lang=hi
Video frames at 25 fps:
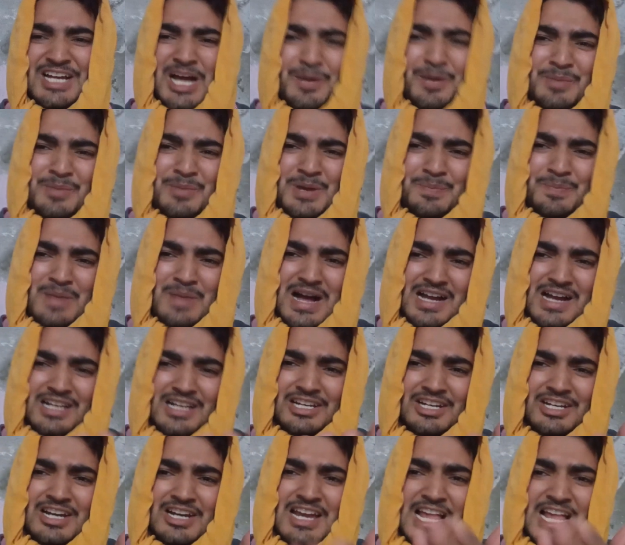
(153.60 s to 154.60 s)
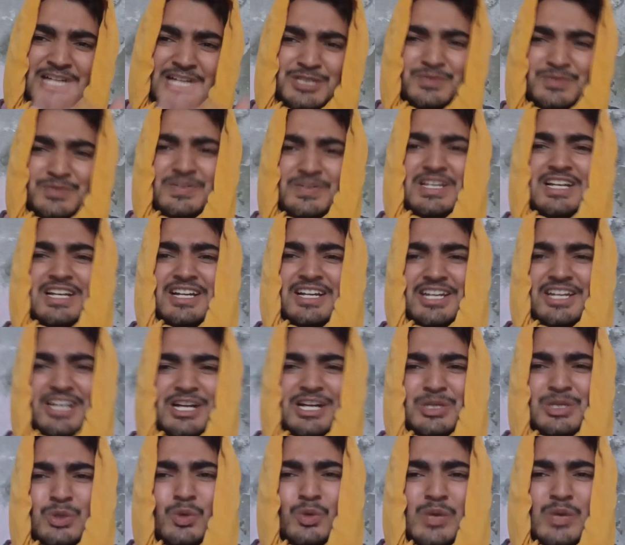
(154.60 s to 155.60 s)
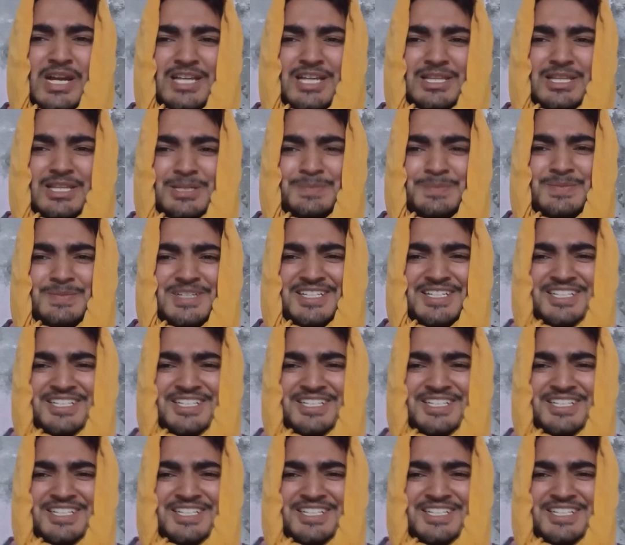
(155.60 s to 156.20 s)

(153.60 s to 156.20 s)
अबे पागल रिलैक्स फील करेगा तू एकदम